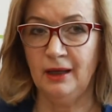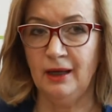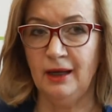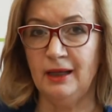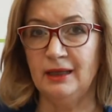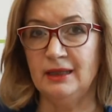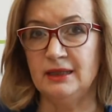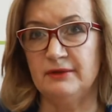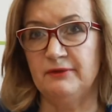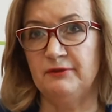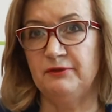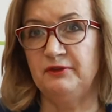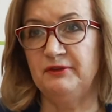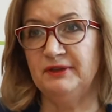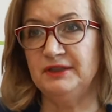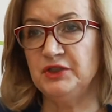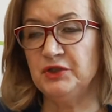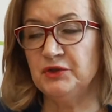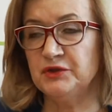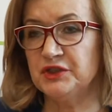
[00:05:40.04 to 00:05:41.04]
Ale w
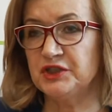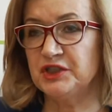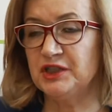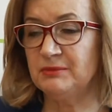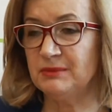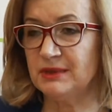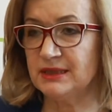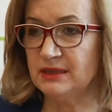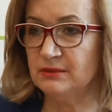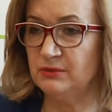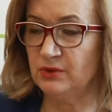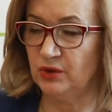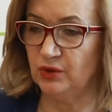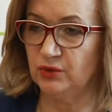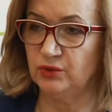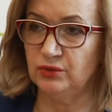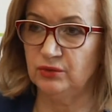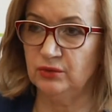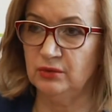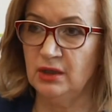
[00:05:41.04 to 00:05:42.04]
2017
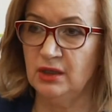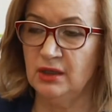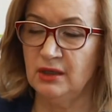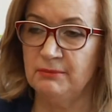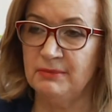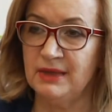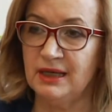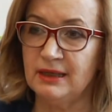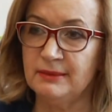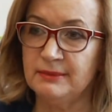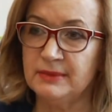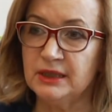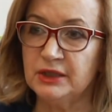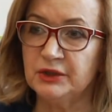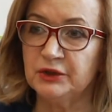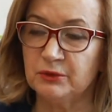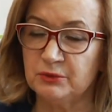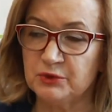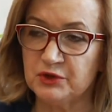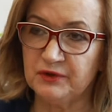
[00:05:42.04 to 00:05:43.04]
roku miałam
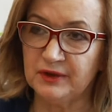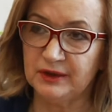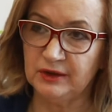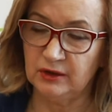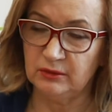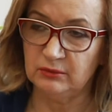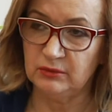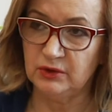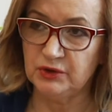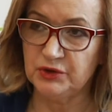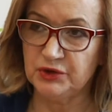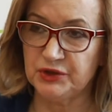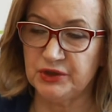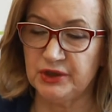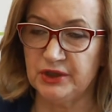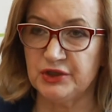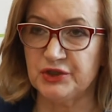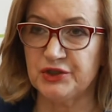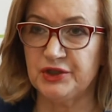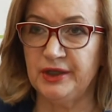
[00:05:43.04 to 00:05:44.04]
tą świadomość,
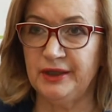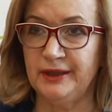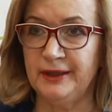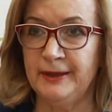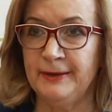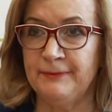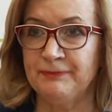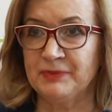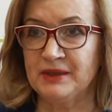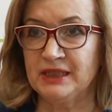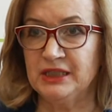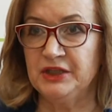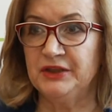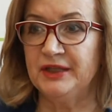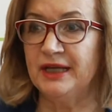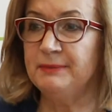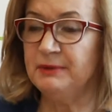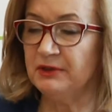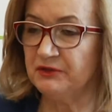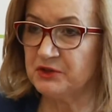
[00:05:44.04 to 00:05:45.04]
że
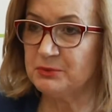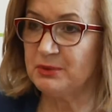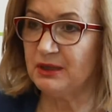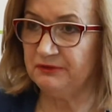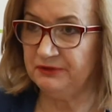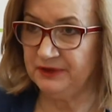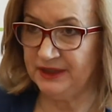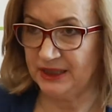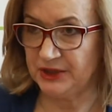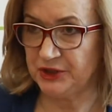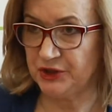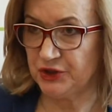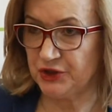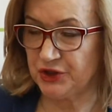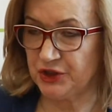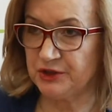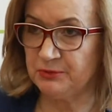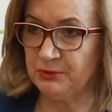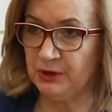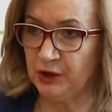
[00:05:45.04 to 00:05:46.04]
najpierw trzeba wydać
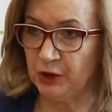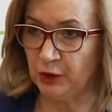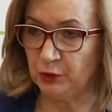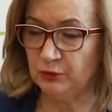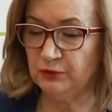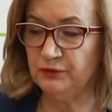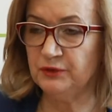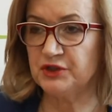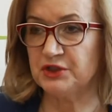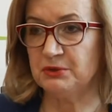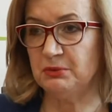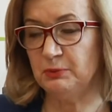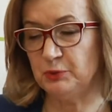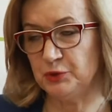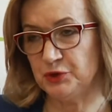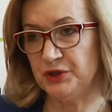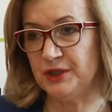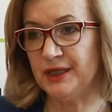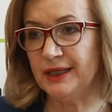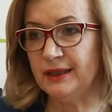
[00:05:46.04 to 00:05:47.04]
6 milionów, żeby
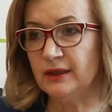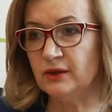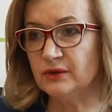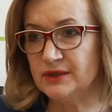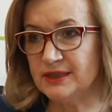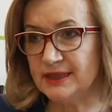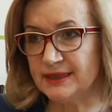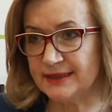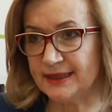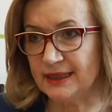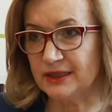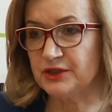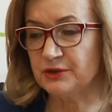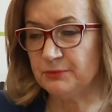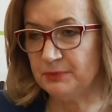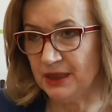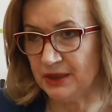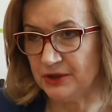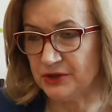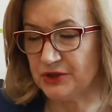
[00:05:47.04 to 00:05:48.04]
później je odzyskać
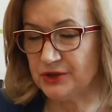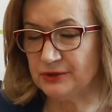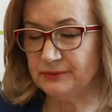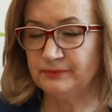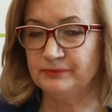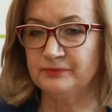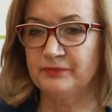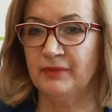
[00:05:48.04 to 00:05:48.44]
5.